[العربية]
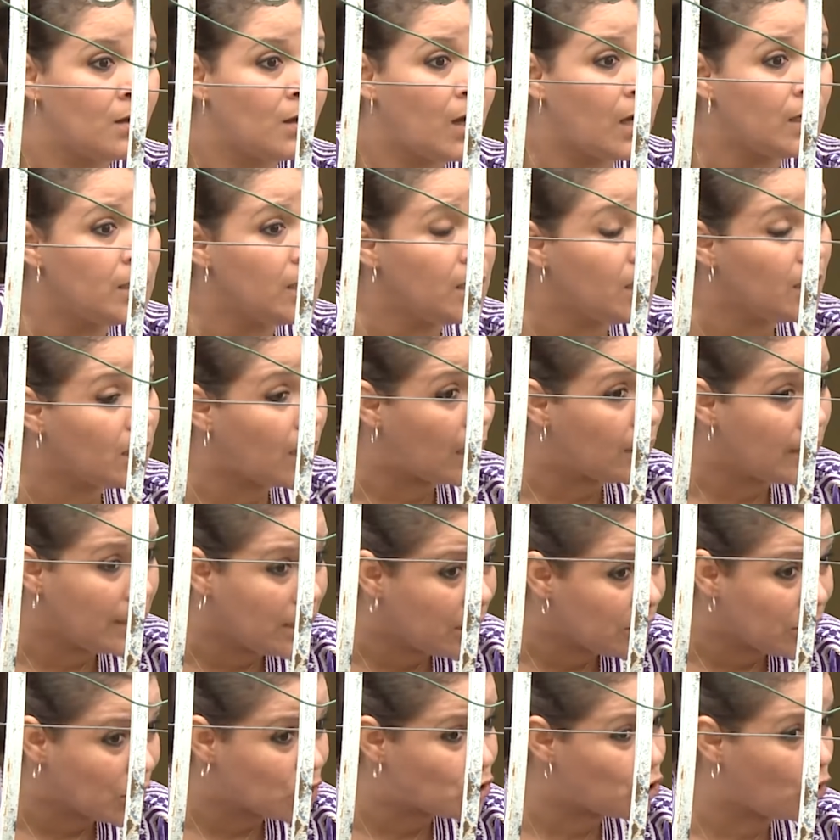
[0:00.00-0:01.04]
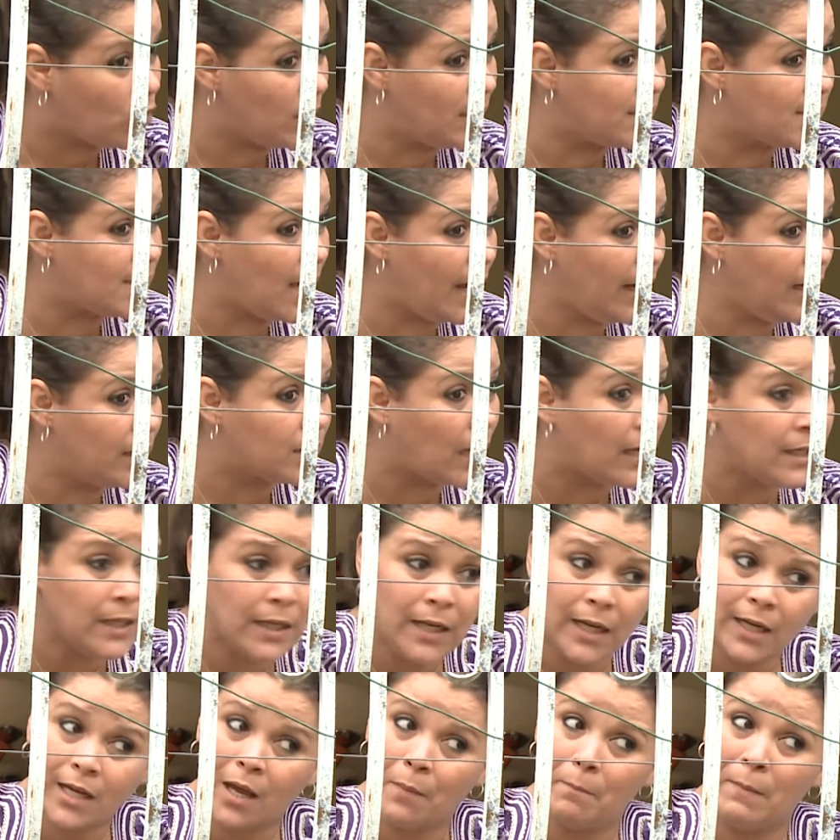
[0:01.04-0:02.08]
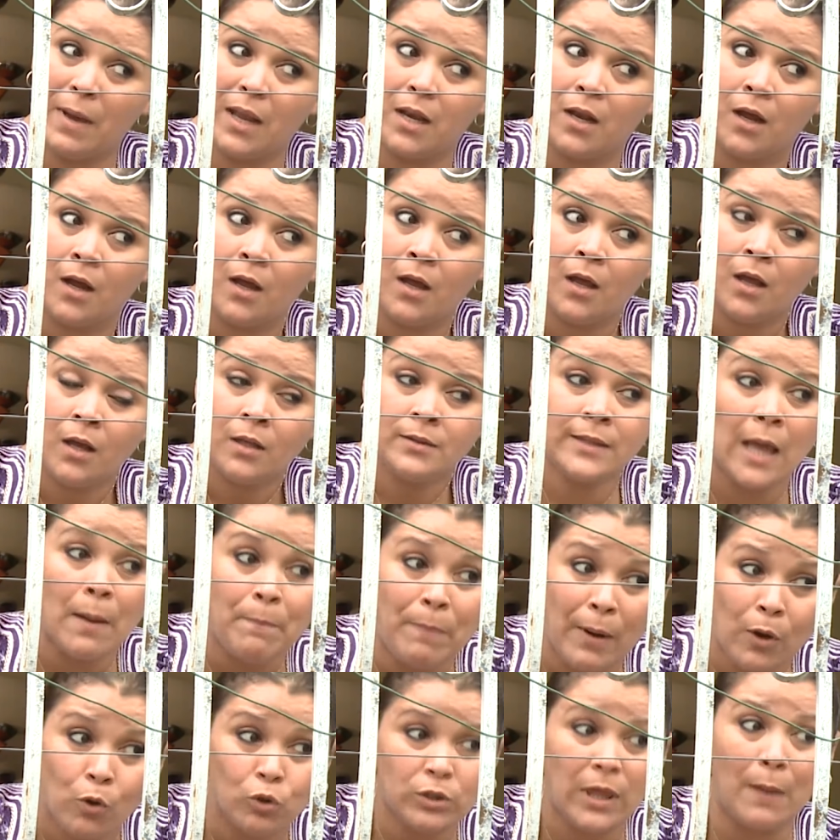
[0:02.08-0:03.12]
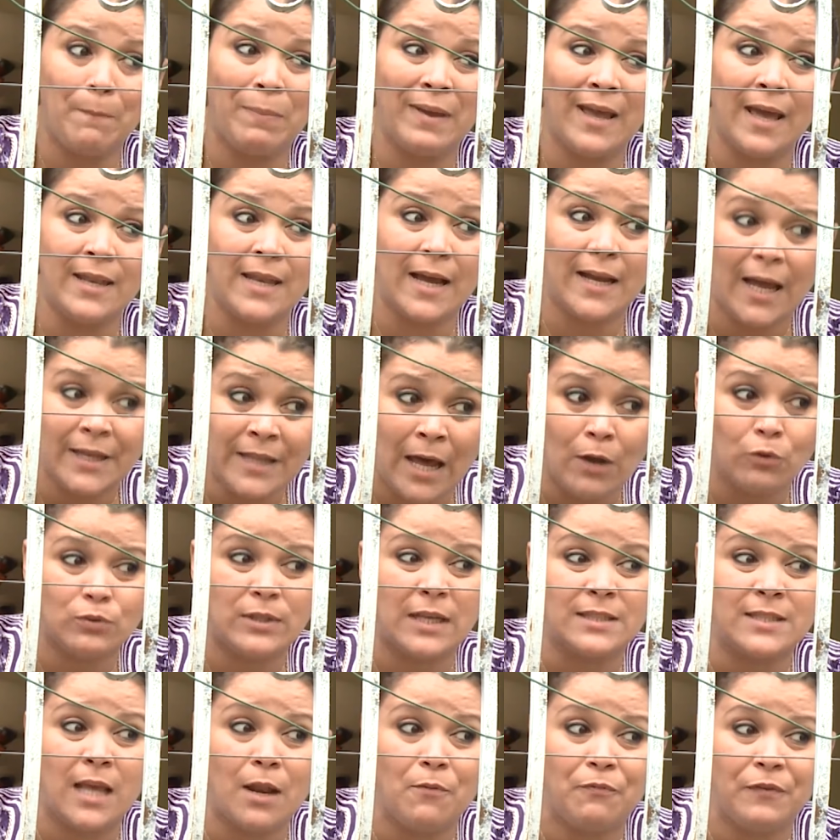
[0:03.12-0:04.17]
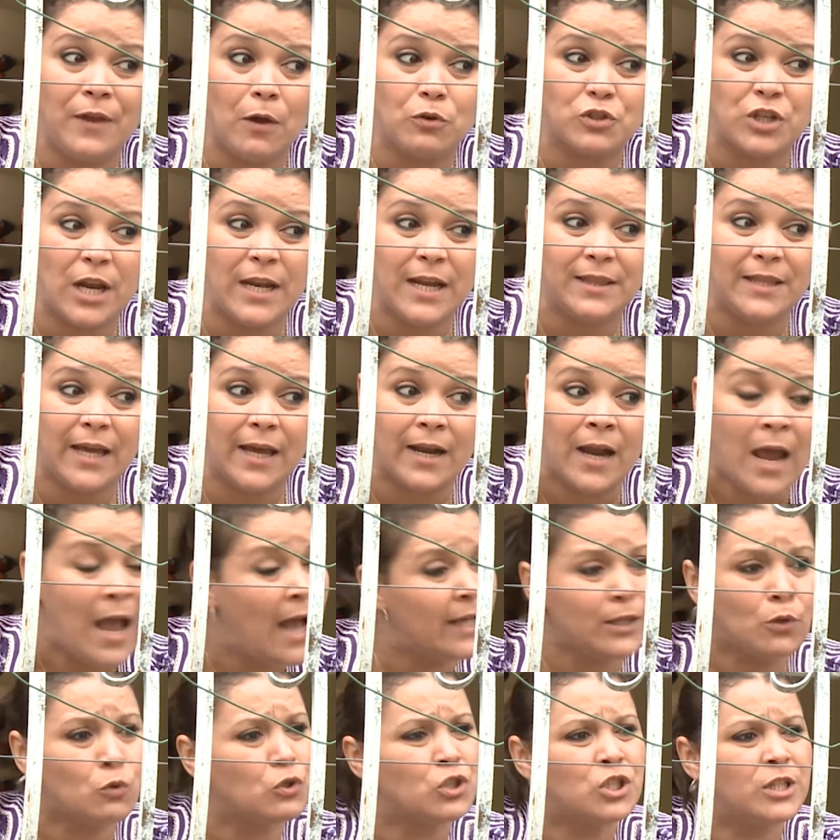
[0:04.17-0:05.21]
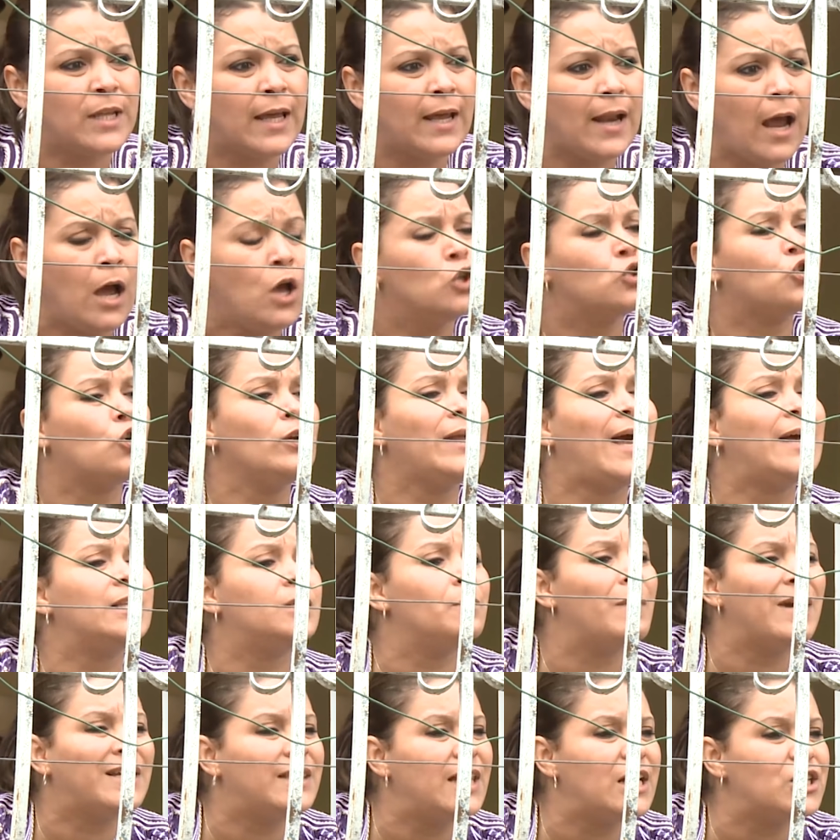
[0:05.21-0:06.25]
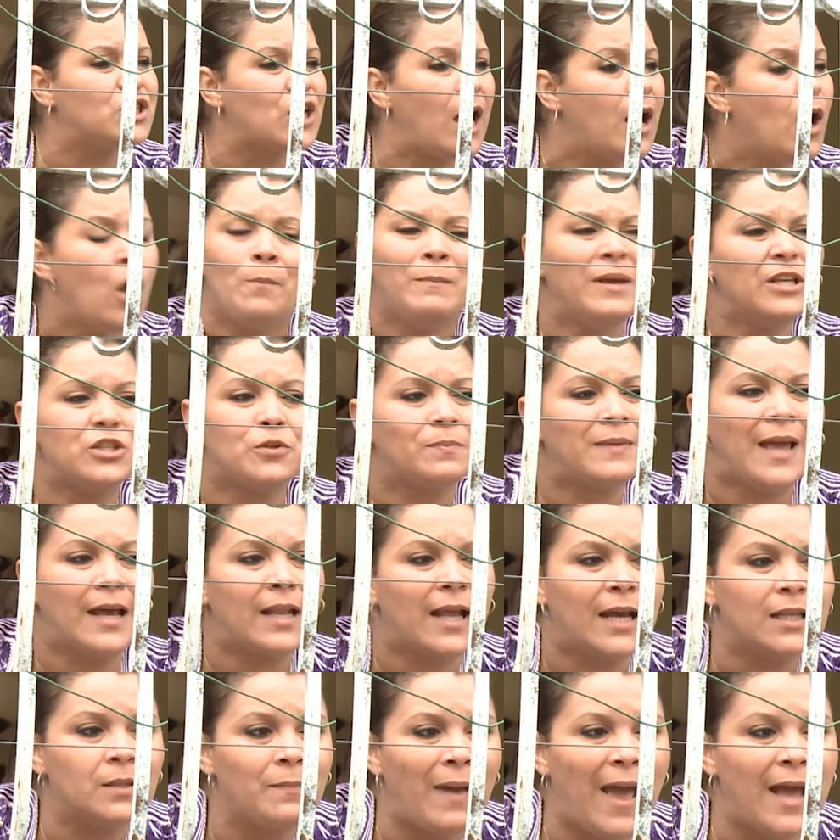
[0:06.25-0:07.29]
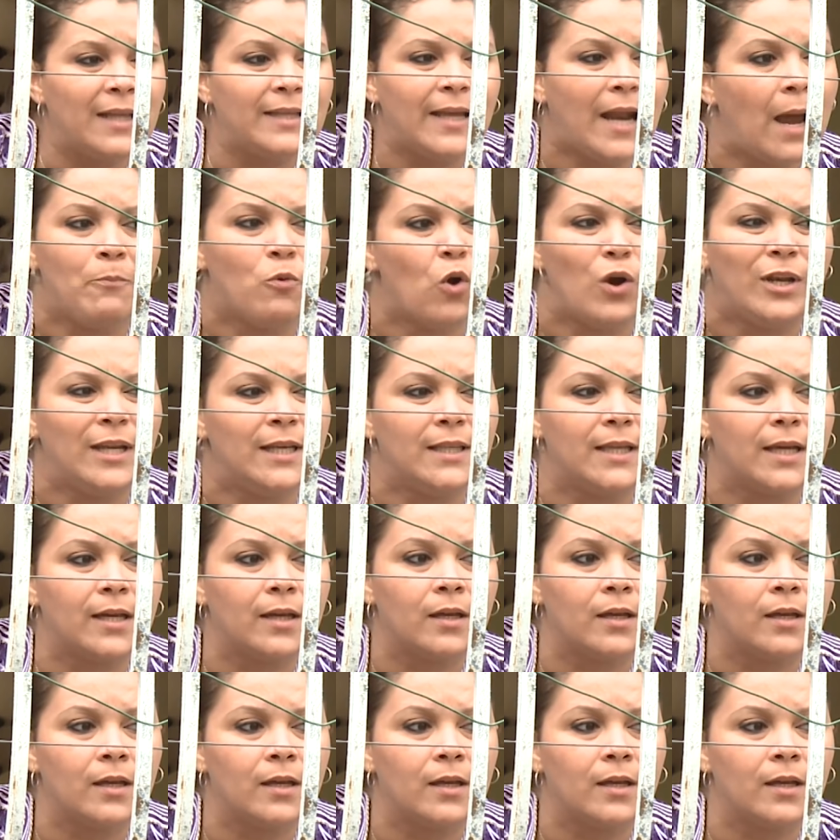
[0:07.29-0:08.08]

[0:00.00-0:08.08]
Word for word: خليني خليني ندير شغلي سعيد خليني نكمل بيا انا كاع نهار واش وشنو ندير هذوك اش دايره شكون خدمك ديجا منين جبت هذه الخدمه هذه رحم والديك